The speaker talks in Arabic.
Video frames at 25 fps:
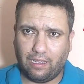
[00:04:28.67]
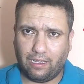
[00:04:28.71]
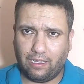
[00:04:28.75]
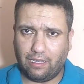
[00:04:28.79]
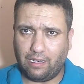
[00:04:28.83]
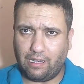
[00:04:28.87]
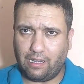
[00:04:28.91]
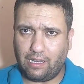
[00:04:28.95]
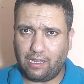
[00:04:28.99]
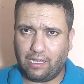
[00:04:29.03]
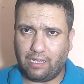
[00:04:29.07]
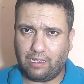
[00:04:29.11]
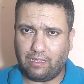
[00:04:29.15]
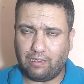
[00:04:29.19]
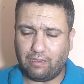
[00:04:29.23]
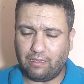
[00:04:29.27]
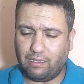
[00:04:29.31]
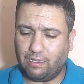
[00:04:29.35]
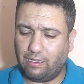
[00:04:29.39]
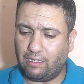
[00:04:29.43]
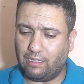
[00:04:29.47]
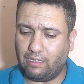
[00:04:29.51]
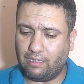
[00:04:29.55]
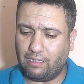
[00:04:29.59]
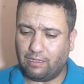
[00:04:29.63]
اللي
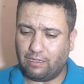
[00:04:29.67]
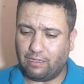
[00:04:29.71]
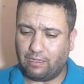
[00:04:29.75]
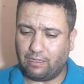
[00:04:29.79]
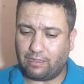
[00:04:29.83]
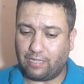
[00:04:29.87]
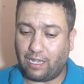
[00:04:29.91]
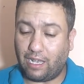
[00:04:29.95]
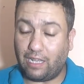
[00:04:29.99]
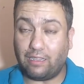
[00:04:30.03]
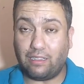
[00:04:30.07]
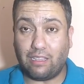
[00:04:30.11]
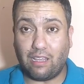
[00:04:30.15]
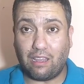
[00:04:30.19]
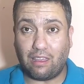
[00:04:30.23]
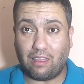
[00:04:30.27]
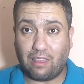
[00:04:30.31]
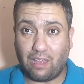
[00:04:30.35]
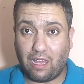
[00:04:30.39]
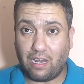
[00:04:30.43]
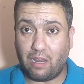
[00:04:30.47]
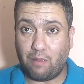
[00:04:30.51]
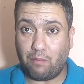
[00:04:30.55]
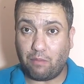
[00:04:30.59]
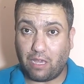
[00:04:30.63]
أه تحدث
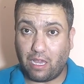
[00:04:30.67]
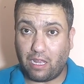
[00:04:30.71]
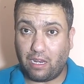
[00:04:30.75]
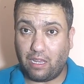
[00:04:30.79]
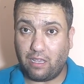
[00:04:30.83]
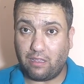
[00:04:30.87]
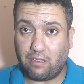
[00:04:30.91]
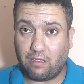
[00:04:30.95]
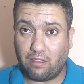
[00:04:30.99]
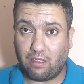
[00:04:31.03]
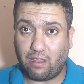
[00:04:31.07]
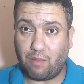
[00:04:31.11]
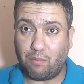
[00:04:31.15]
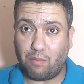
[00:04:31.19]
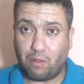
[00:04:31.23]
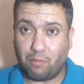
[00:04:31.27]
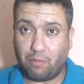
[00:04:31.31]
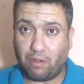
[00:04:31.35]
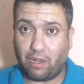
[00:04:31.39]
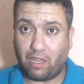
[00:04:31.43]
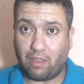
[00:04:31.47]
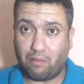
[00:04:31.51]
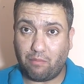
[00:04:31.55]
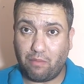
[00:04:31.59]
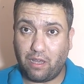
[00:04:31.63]
عن امكانيه انضمام
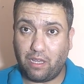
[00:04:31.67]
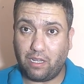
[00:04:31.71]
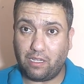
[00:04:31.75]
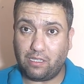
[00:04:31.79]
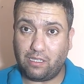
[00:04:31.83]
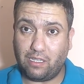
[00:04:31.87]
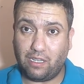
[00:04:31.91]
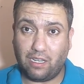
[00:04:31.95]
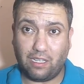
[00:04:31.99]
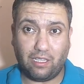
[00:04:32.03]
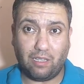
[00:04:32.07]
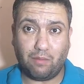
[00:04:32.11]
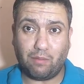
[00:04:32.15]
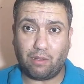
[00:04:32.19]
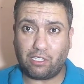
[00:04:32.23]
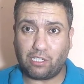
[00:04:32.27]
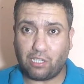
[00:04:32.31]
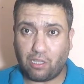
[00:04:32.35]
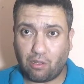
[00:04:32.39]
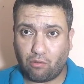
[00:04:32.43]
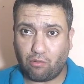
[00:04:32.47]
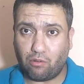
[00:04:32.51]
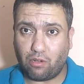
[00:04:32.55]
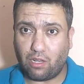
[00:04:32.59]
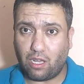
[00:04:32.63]
رياض محرز لنادي
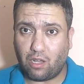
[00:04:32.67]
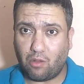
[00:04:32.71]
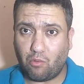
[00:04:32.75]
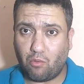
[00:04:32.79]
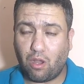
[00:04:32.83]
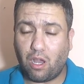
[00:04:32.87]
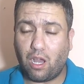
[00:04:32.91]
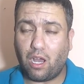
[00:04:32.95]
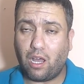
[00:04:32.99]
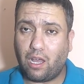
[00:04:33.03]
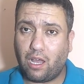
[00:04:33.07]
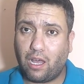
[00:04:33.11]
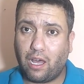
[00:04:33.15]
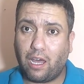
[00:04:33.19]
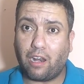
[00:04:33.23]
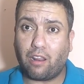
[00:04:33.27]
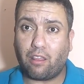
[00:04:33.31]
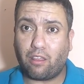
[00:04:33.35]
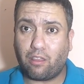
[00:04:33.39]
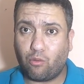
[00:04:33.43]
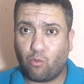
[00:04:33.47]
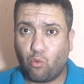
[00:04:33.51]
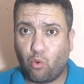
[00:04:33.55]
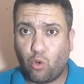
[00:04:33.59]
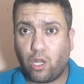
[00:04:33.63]
برشلونه
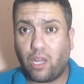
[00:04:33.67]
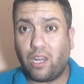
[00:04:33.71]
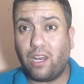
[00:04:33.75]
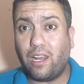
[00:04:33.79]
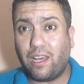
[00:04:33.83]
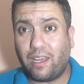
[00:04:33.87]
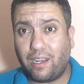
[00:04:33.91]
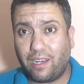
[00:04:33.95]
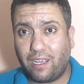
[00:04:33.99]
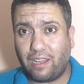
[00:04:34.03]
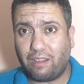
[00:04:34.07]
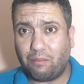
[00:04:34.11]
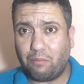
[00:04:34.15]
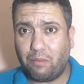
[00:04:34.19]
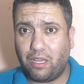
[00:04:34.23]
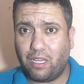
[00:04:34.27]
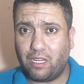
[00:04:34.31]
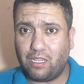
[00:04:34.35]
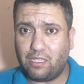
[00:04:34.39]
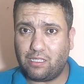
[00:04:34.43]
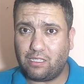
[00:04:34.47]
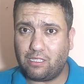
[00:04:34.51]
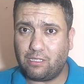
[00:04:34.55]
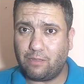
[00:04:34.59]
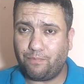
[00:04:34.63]
وعرض وكلاء رياض
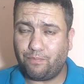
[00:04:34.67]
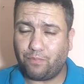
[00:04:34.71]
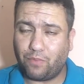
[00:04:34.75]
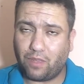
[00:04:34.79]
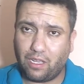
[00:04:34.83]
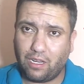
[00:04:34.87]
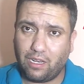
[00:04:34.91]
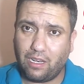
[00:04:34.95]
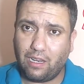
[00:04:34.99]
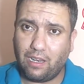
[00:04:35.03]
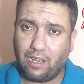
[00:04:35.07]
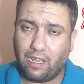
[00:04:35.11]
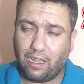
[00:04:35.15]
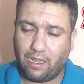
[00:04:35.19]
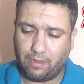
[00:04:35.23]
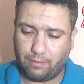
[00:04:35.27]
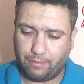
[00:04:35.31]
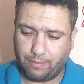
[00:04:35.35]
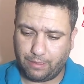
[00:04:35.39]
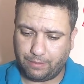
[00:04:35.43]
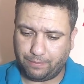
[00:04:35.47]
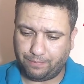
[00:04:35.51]
محرز للاعب